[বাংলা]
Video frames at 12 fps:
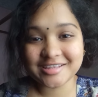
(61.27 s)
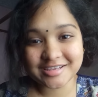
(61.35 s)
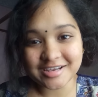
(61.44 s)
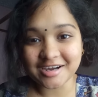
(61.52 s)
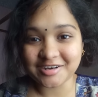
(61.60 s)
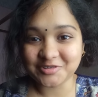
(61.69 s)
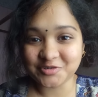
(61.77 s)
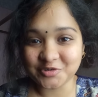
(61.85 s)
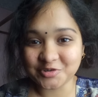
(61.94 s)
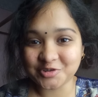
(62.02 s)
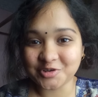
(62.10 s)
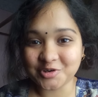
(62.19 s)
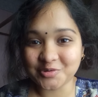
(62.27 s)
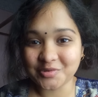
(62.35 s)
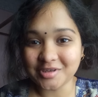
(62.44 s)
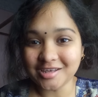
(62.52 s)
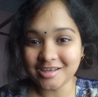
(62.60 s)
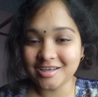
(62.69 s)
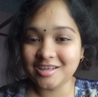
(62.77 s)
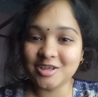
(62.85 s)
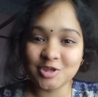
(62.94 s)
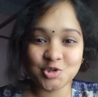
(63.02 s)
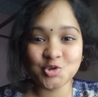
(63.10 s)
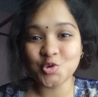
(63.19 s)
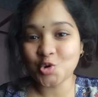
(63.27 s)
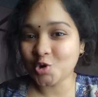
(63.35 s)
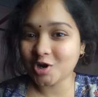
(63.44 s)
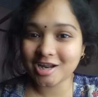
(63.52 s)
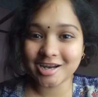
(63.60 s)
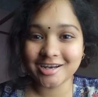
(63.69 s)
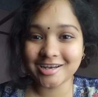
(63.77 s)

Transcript: স্টার্ট করতে হবে কিছু করার